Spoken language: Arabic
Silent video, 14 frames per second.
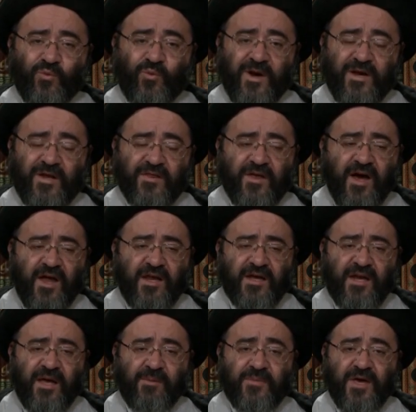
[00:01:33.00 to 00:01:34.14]

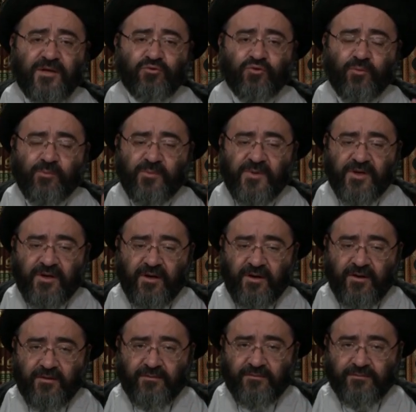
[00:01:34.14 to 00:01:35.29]
ولذلك لم يتب
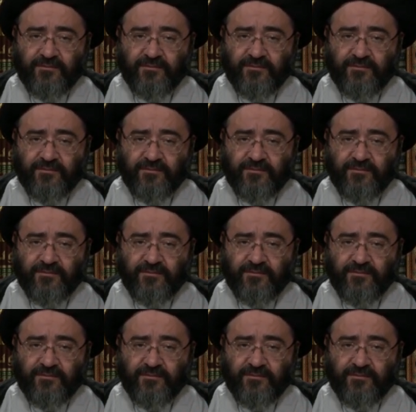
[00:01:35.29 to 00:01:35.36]
منها